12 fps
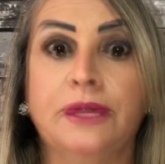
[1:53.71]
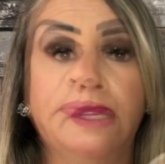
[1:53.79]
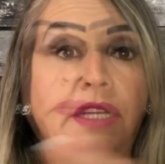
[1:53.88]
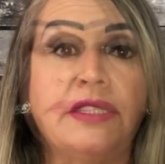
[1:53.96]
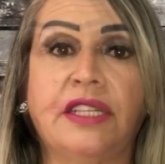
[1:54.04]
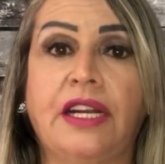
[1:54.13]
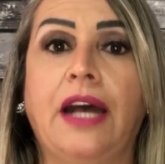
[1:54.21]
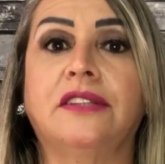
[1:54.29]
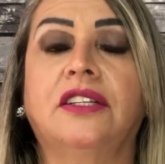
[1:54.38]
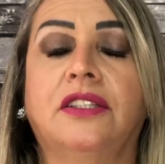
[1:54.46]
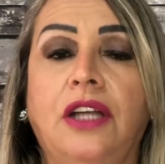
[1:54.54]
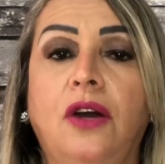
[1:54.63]
Nesse
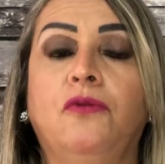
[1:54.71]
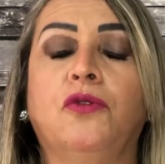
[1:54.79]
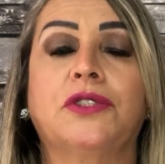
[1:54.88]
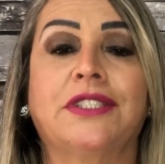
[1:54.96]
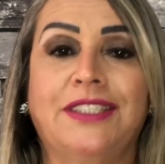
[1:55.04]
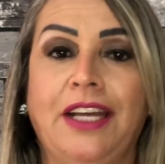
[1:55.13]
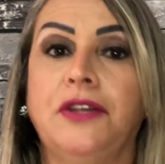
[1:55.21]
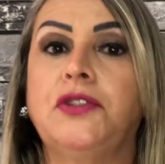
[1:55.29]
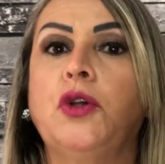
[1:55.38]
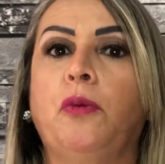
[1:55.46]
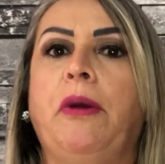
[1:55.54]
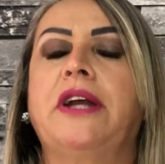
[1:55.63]
caso, então, você e
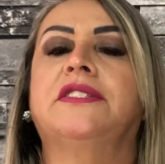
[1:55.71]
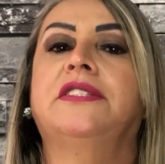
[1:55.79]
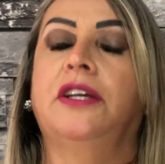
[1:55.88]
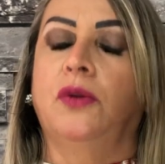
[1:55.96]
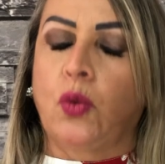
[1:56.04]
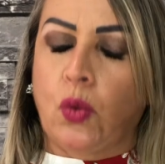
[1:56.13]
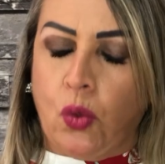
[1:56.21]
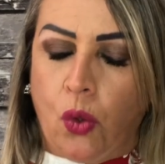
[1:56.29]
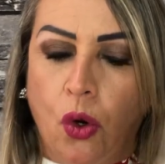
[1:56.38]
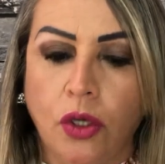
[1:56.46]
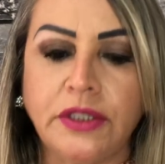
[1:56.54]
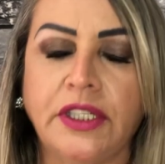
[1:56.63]
seu parceiro
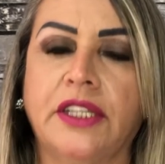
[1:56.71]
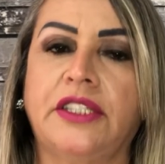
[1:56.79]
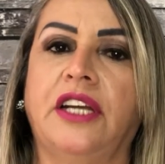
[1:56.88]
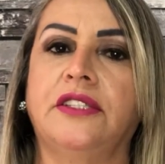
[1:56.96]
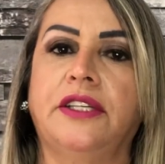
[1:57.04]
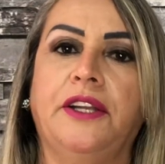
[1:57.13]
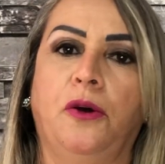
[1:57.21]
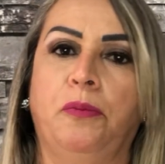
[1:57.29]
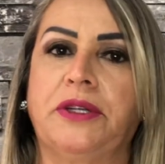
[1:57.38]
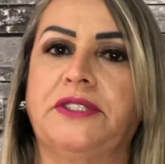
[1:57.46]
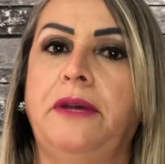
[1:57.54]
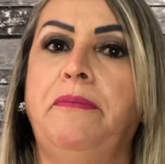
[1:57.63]
com certeza irão
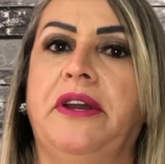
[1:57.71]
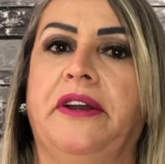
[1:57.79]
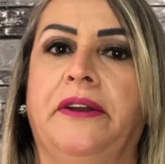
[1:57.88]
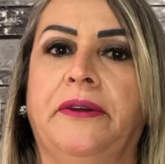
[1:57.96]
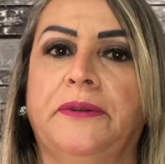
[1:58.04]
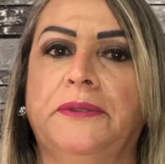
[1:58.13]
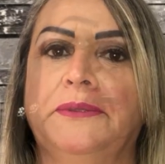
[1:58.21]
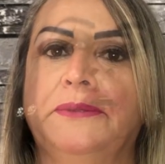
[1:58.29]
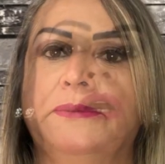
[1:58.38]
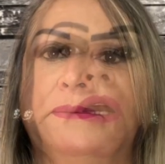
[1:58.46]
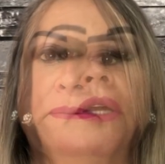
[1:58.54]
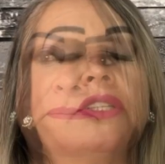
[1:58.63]
perceber.
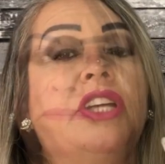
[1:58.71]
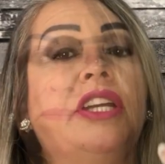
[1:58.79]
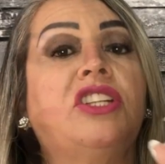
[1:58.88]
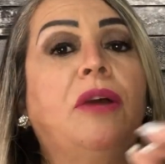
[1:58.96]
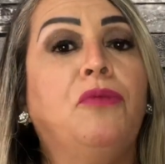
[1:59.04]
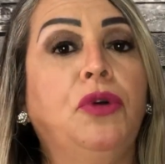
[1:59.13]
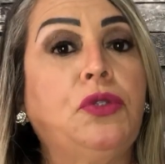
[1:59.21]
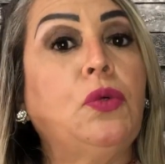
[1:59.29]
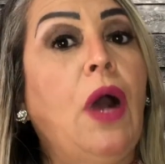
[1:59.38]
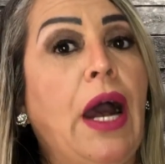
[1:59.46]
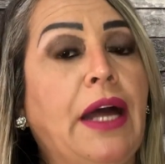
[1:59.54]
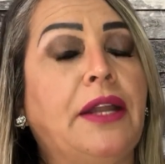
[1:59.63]
Gente, é
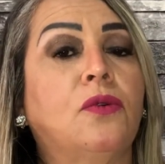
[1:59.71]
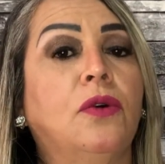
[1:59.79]
muito raro